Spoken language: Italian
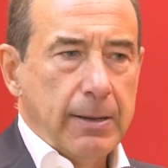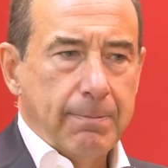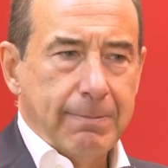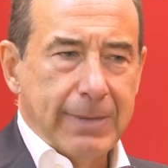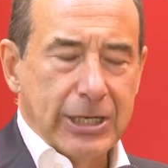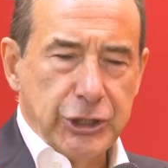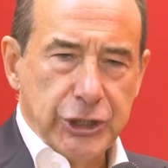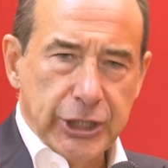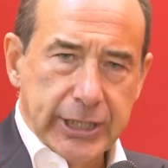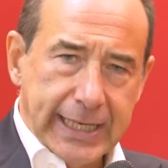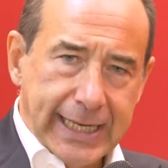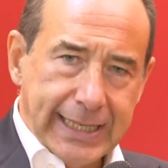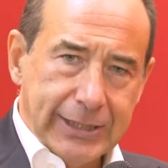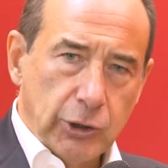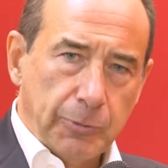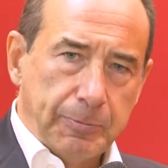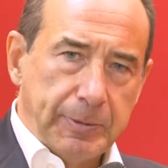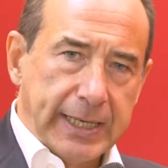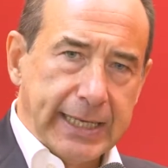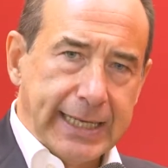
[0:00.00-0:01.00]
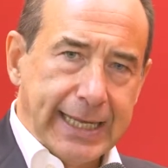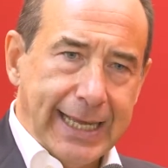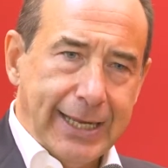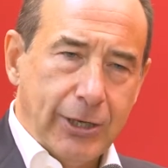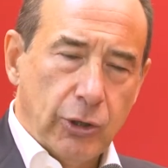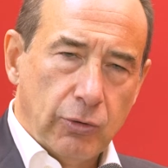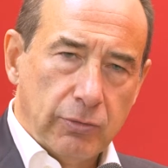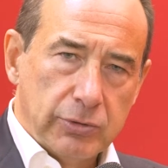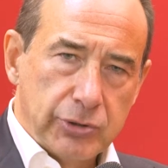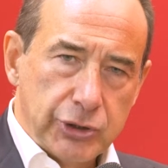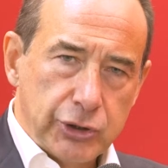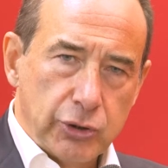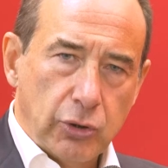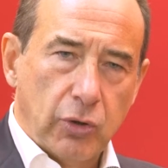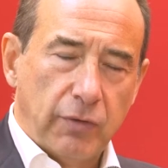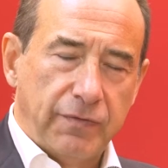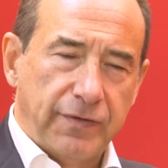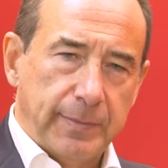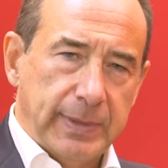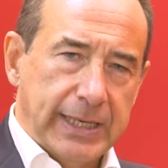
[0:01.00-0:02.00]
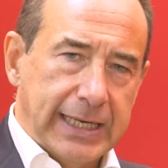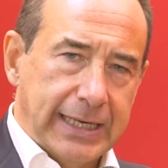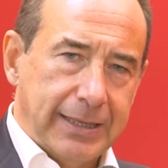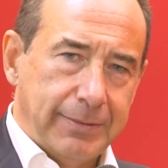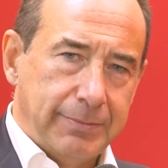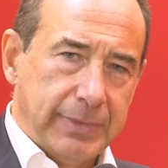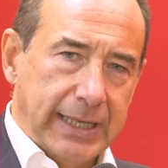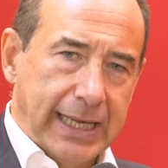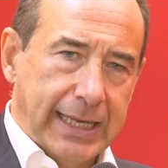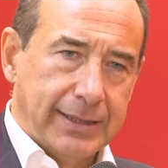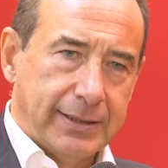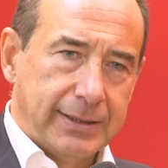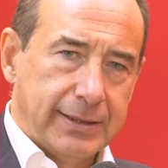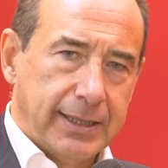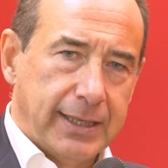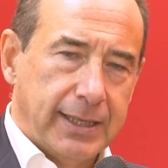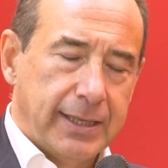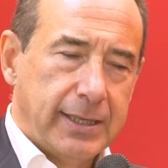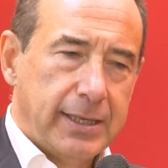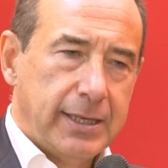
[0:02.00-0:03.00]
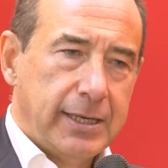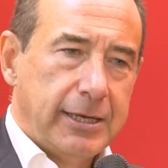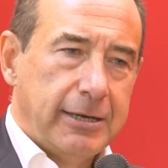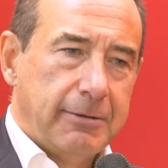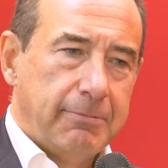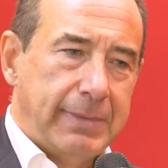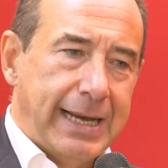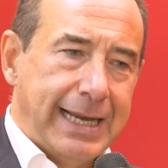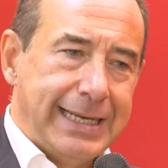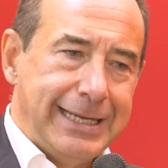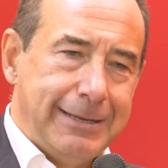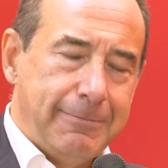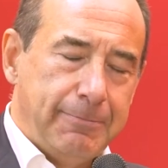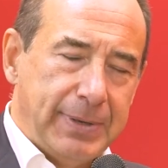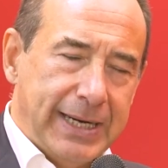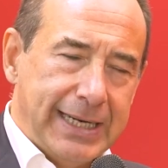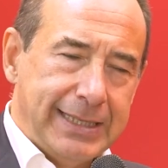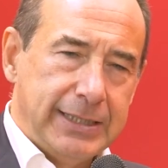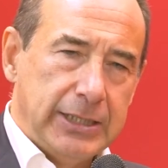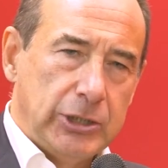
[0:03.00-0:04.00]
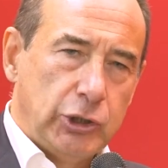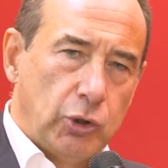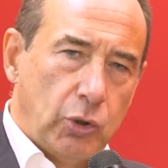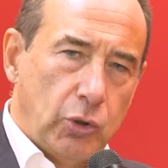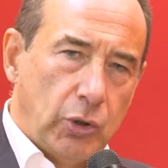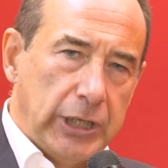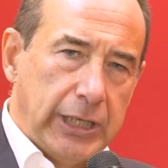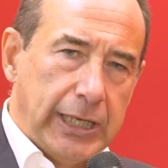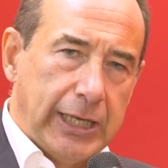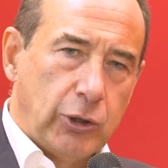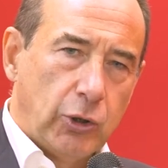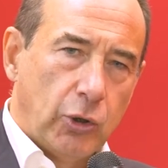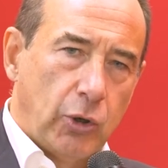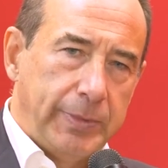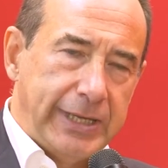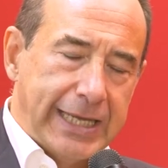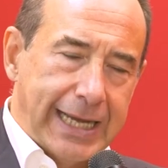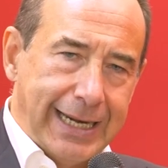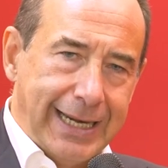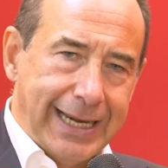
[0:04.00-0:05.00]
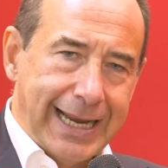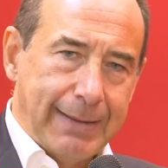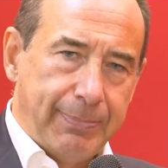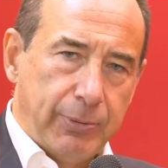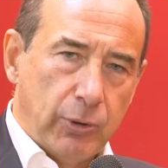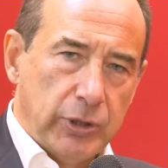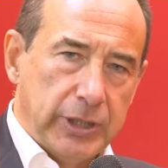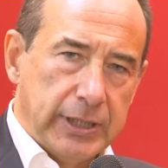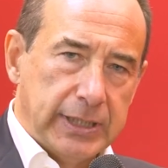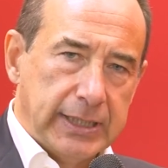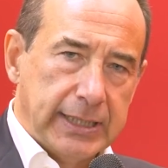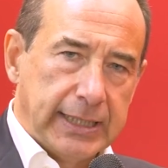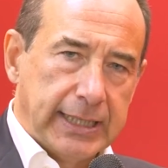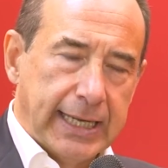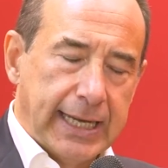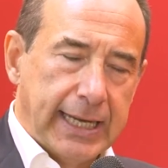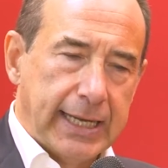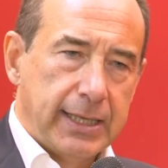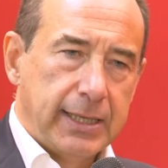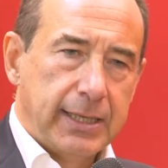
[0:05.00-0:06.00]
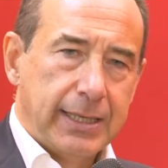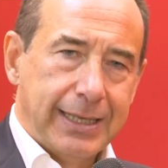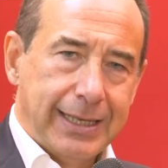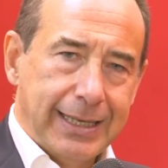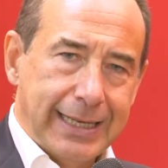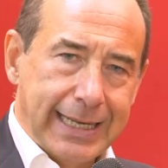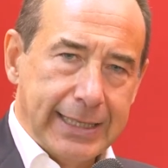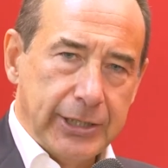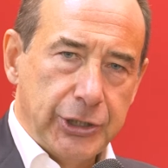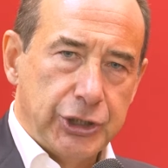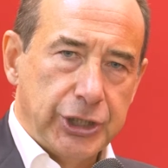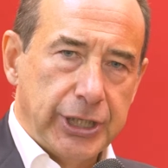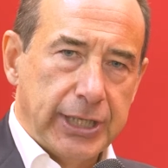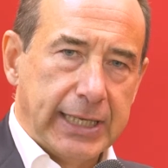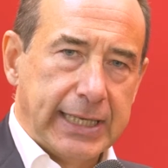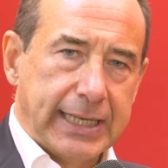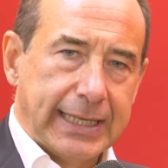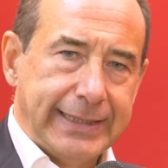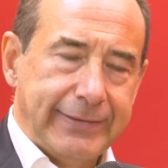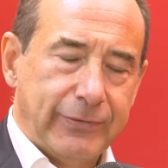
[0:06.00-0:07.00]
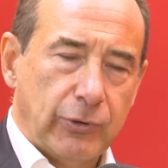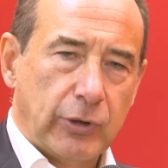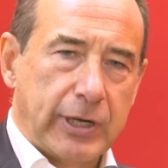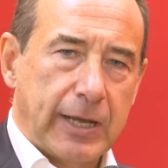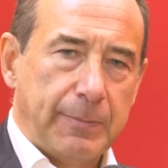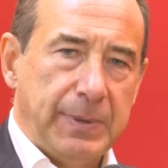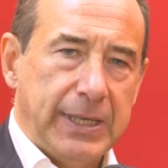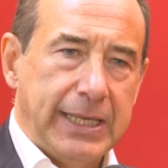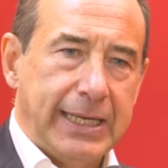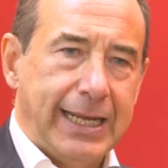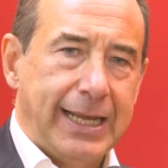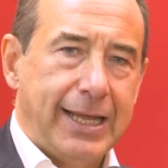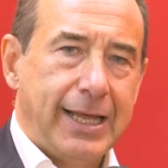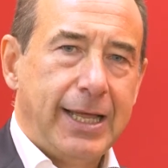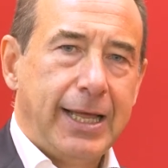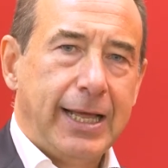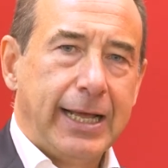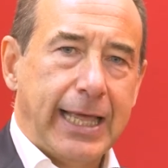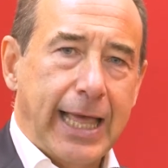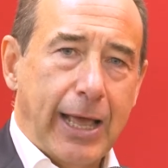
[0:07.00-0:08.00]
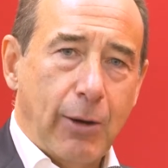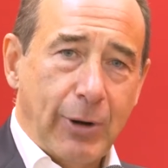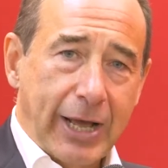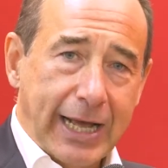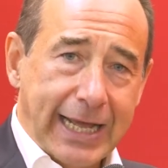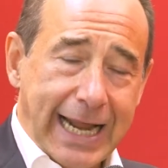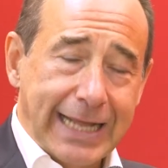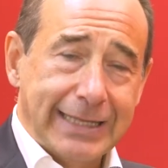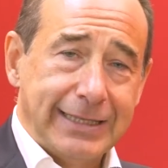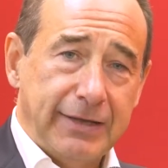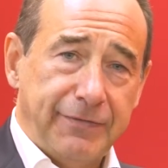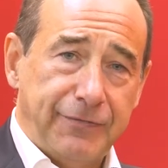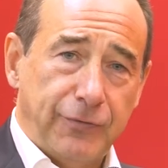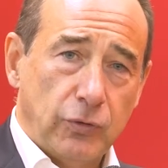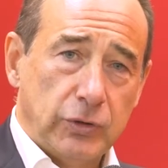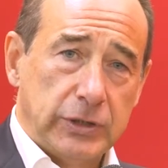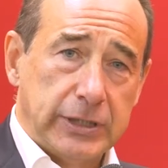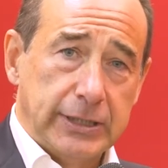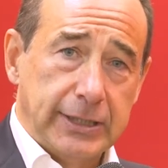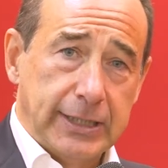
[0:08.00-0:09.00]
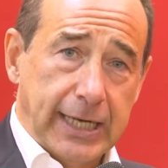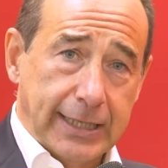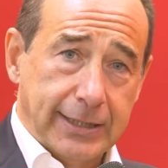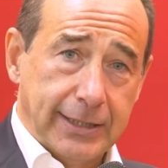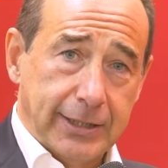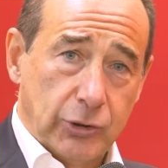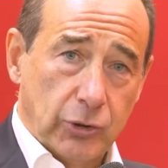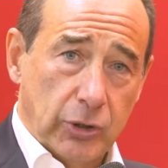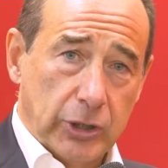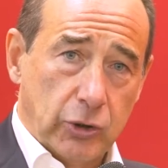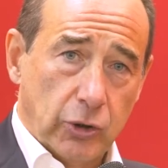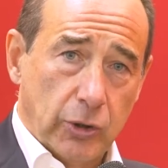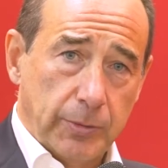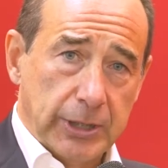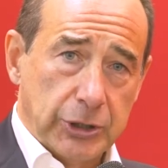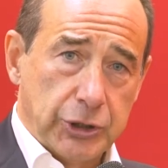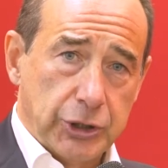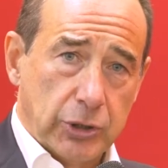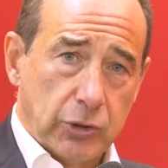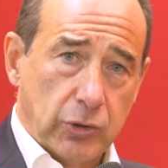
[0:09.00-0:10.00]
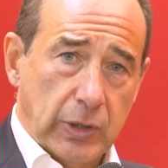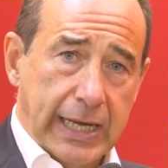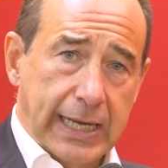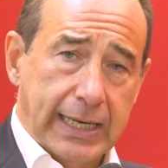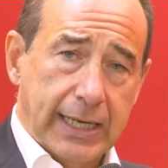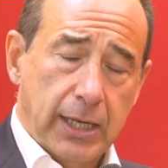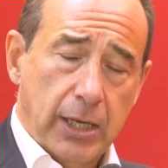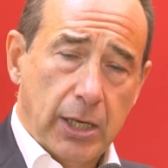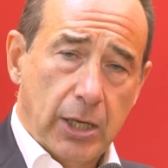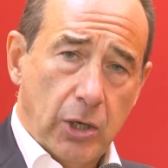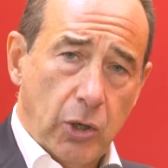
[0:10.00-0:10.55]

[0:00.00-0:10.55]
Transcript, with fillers: ma ci credo perché non solo fa bene all'ambiente, ma gli imprenditori, l'economia, la politica, la ricerca devono capire che è una grande fonte di reddito l'economia circolare.